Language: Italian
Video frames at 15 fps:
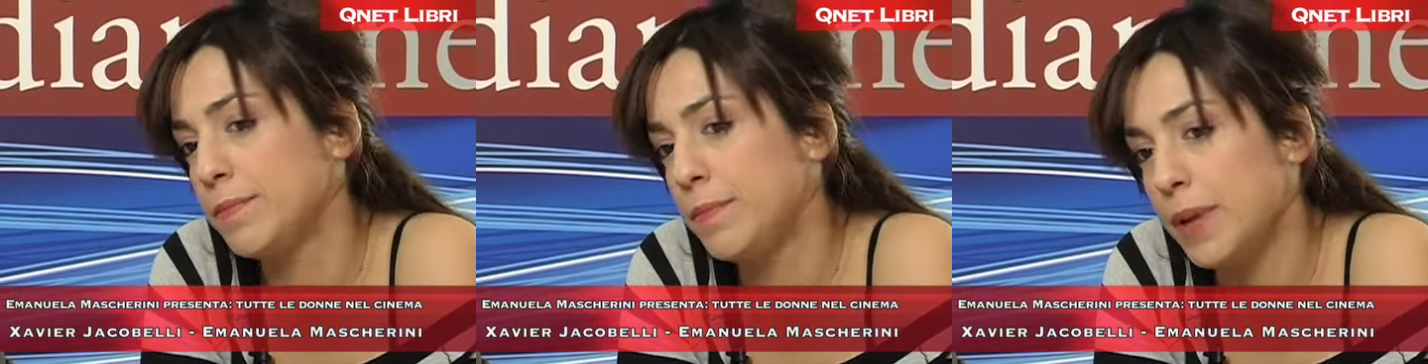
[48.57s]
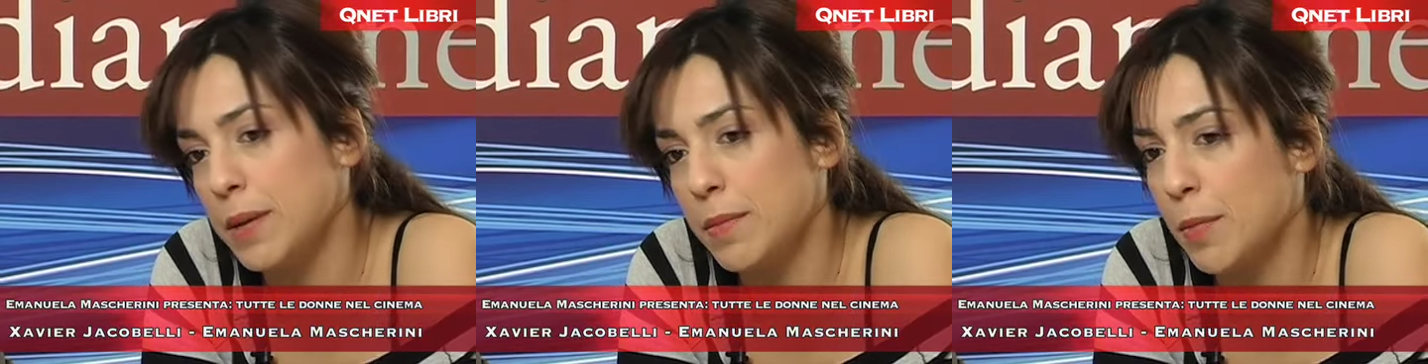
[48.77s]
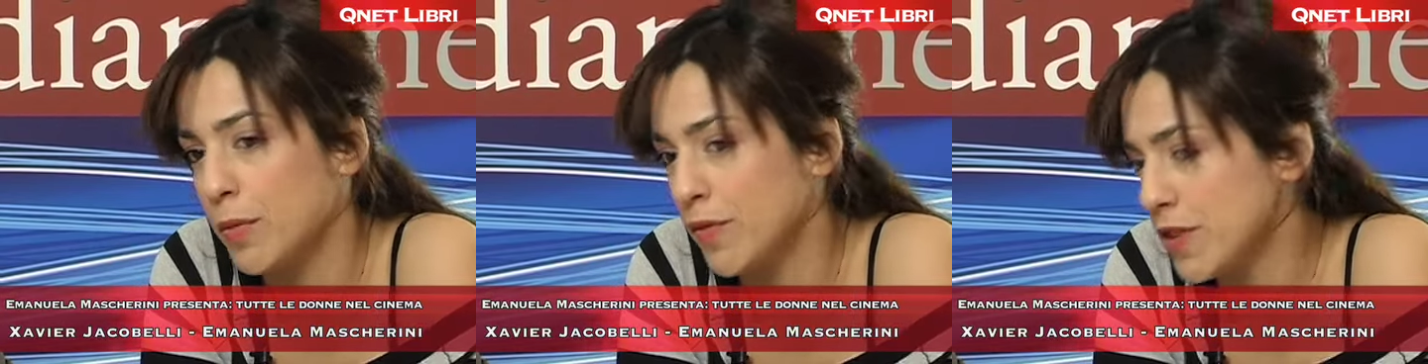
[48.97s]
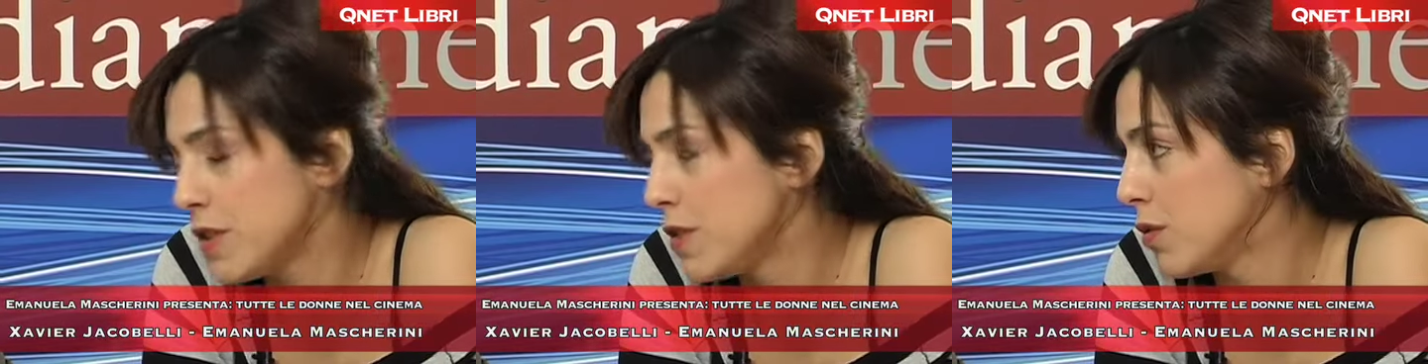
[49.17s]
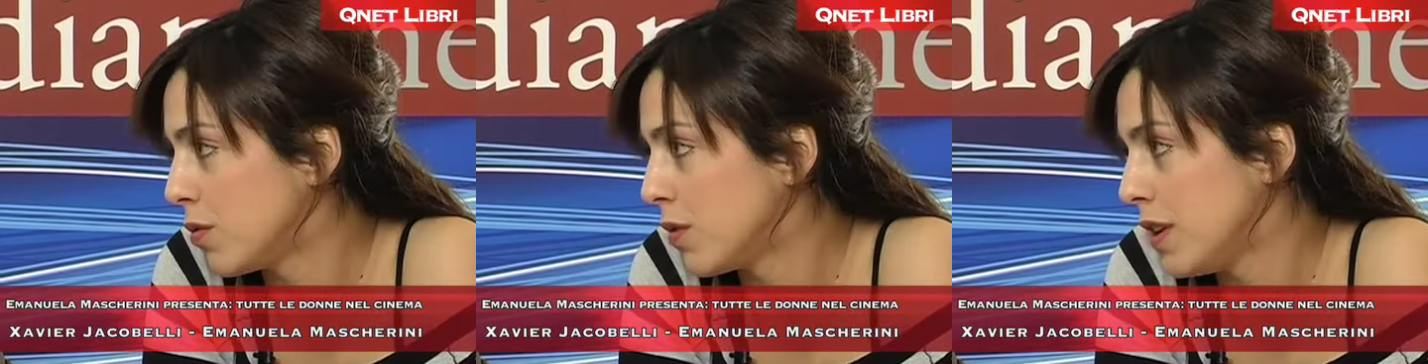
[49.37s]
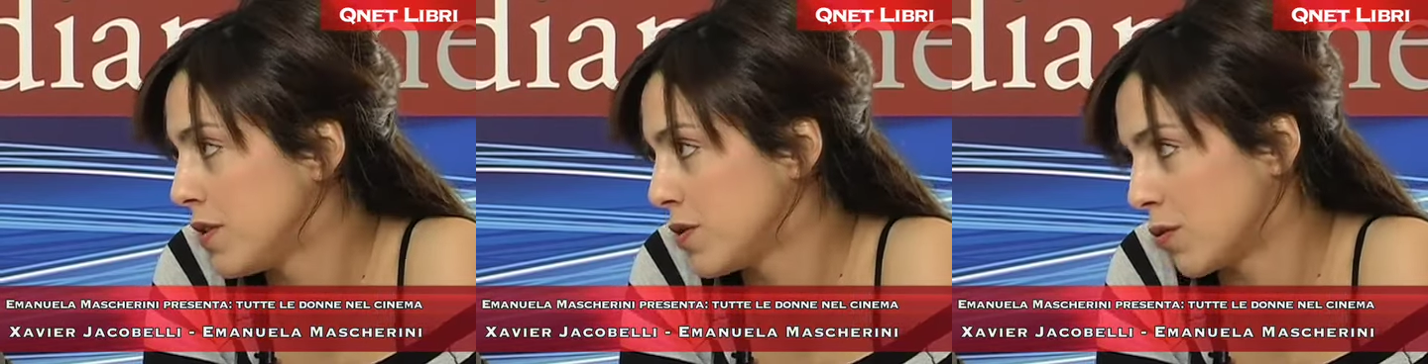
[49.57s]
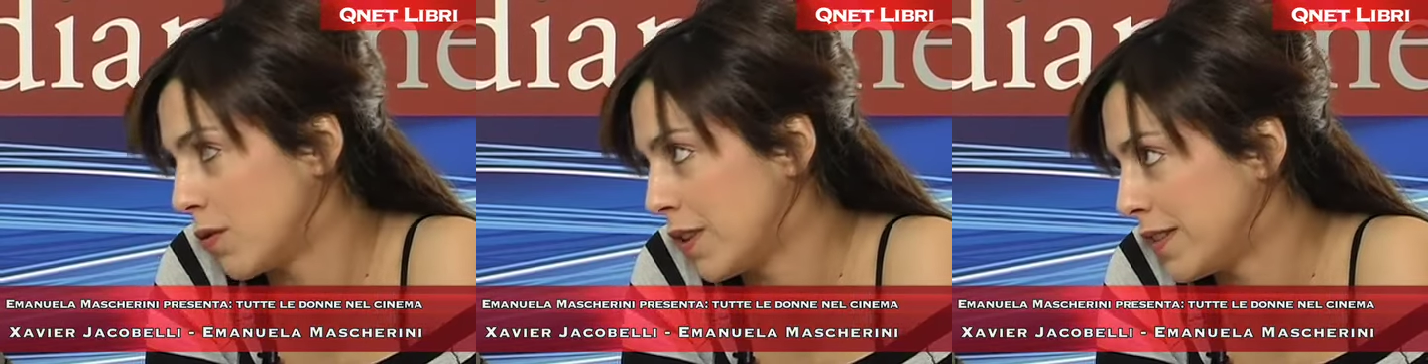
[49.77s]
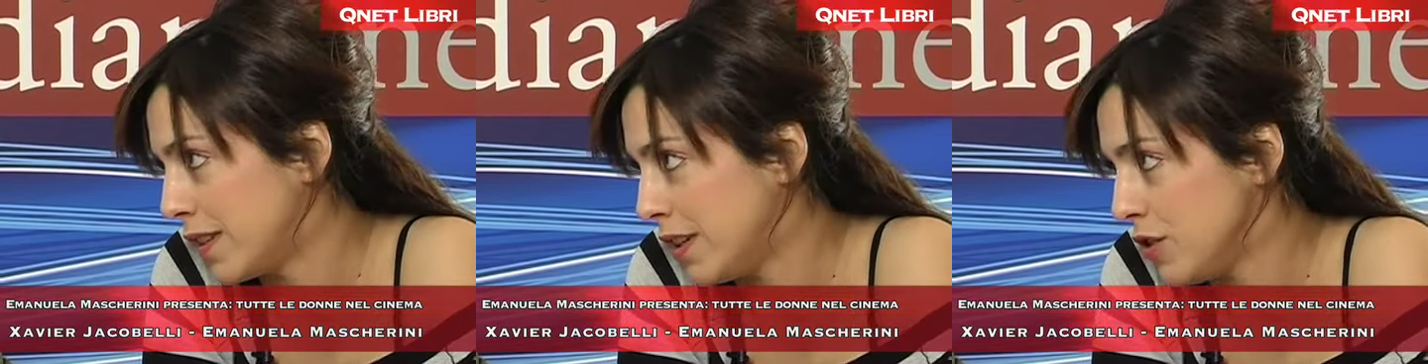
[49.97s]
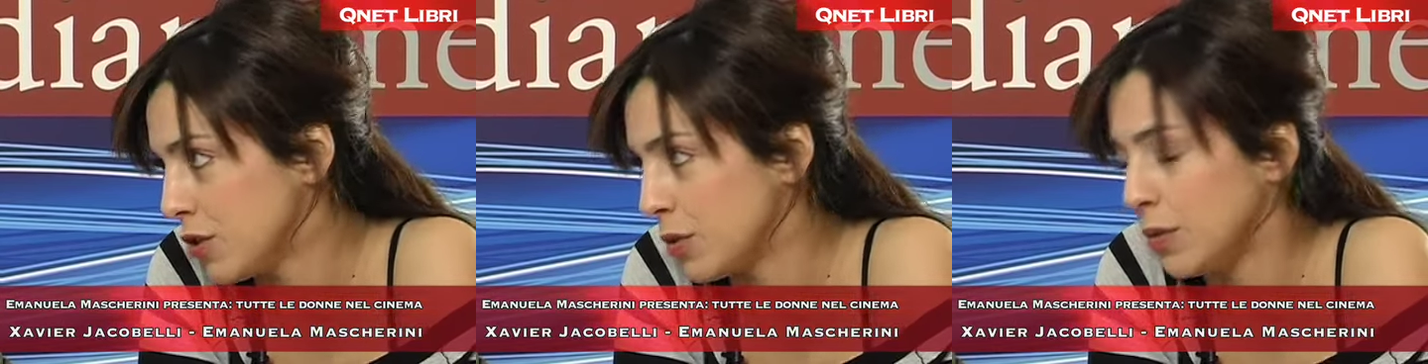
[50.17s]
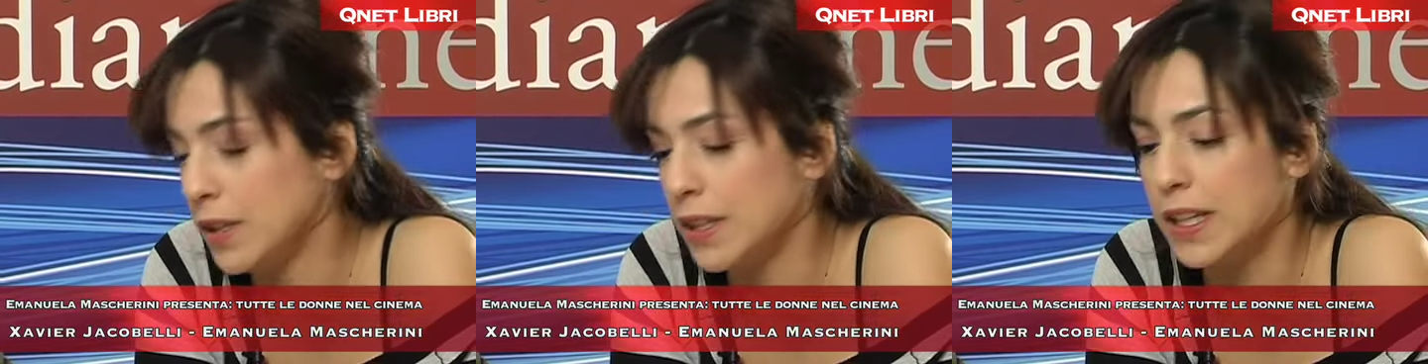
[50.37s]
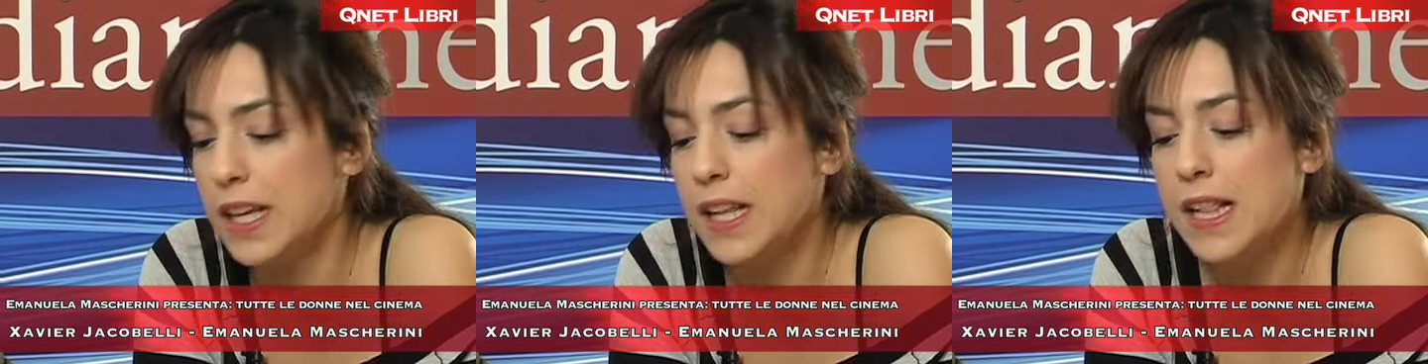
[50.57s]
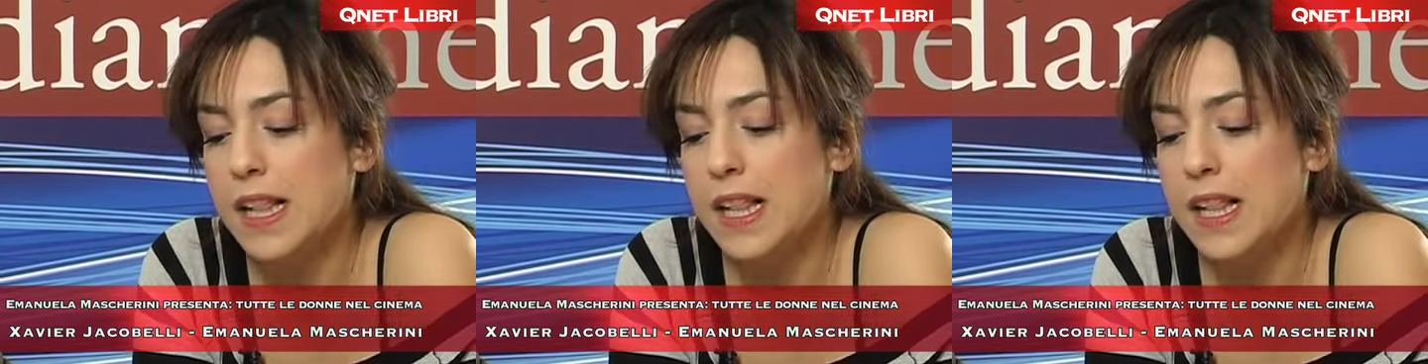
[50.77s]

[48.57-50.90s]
prima professione sono un'attrice quindi